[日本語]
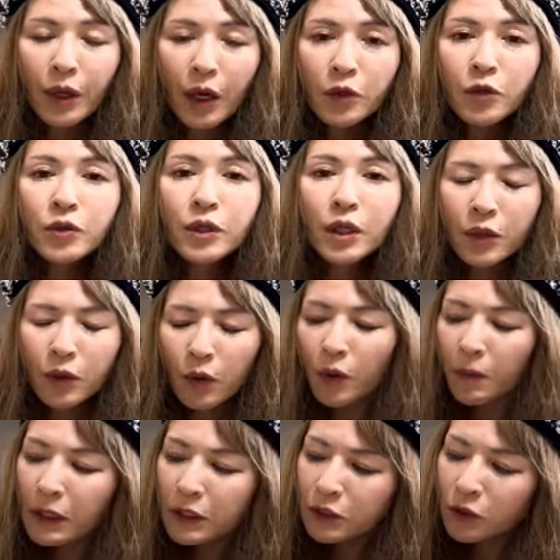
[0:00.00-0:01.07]
あるんだけ
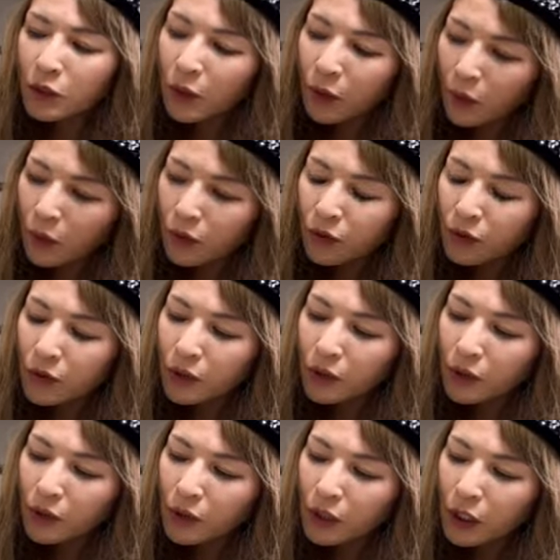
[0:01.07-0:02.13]
ど、まあ、それを、
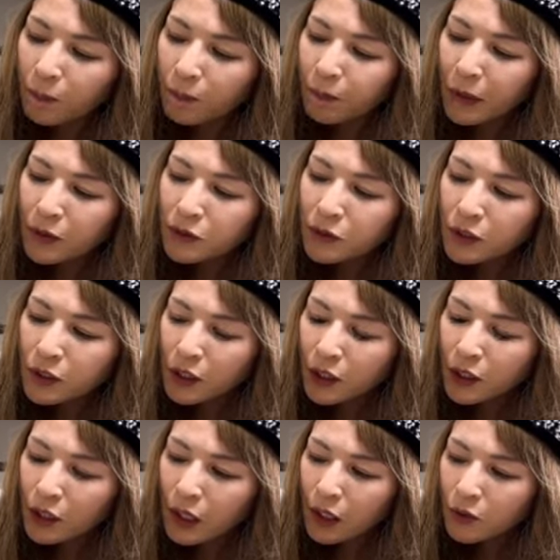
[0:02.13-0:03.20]
一泊水星
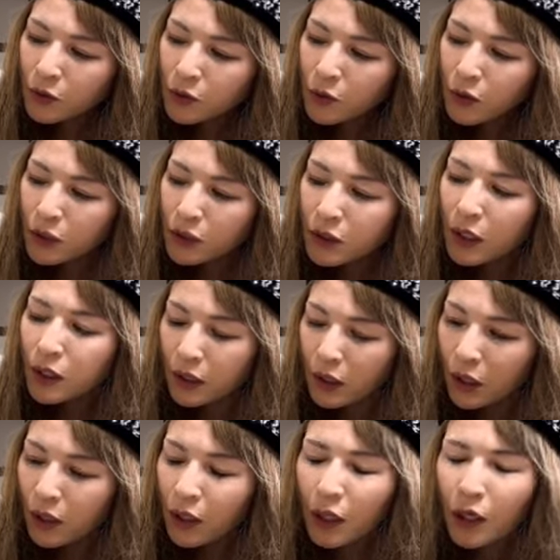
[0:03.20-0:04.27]
以外の人がしたっ
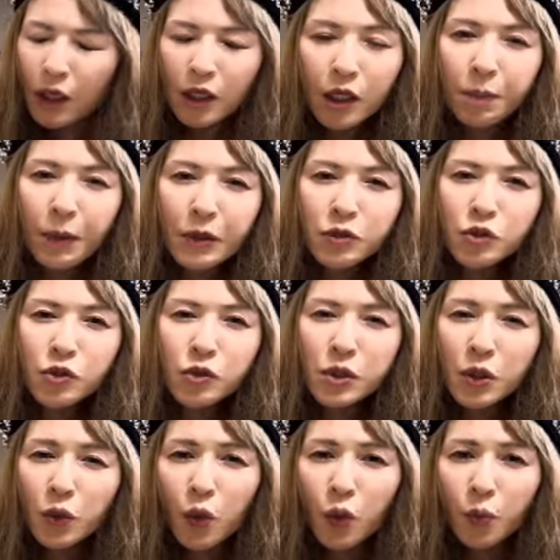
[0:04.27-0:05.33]
て、一泊水
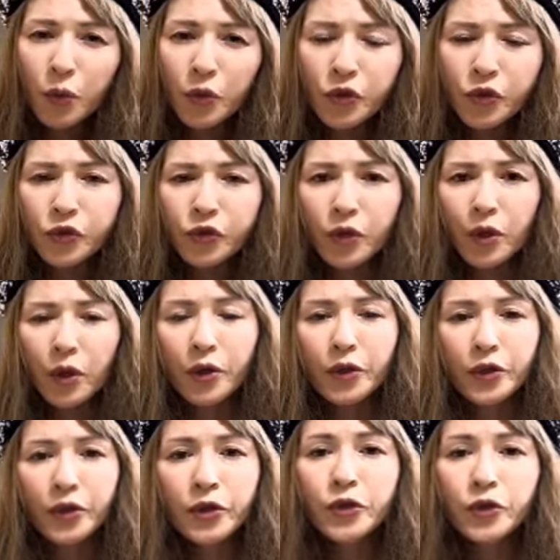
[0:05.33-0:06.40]
星の本命札には変わ
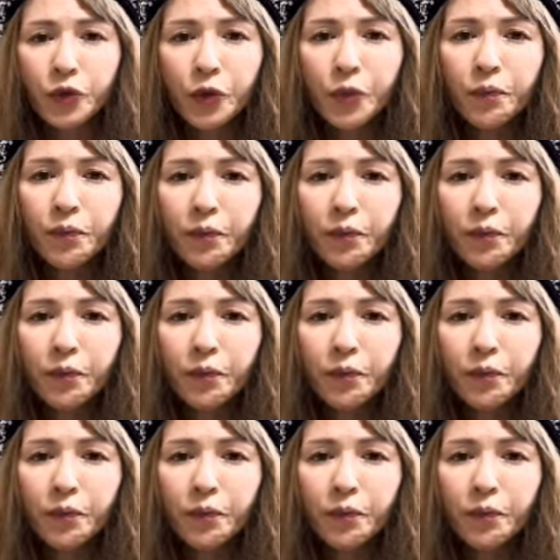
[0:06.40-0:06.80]
りないですよ。